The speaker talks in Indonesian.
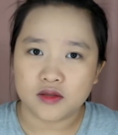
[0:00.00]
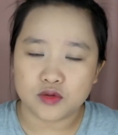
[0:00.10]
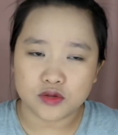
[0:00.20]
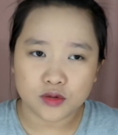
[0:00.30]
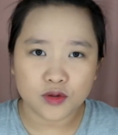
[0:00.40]

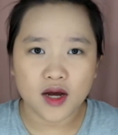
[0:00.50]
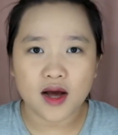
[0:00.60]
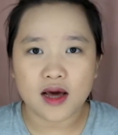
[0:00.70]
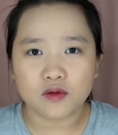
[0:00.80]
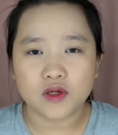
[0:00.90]
justru
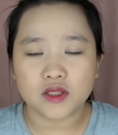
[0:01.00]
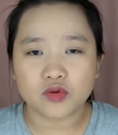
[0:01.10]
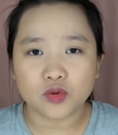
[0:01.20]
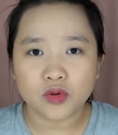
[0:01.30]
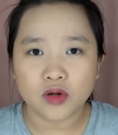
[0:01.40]
yang ngaruh
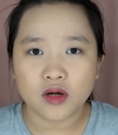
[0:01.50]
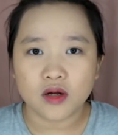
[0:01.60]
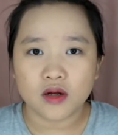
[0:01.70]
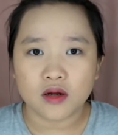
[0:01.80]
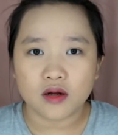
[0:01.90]
itu
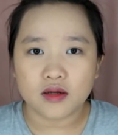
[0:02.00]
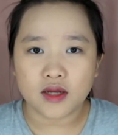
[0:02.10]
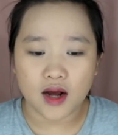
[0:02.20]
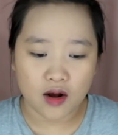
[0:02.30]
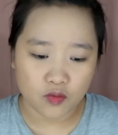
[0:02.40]

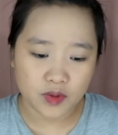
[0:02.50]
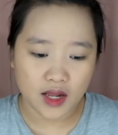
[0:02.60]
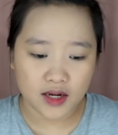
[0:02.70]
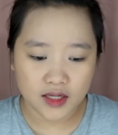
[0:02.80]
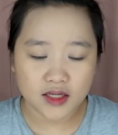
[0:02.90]
yang aku
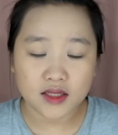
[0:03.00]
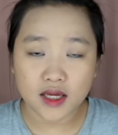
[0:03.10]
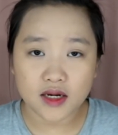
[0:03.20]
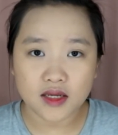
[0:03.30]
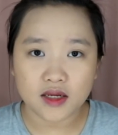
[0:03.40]
bilangin ini
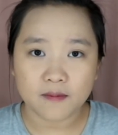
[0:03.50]
tadi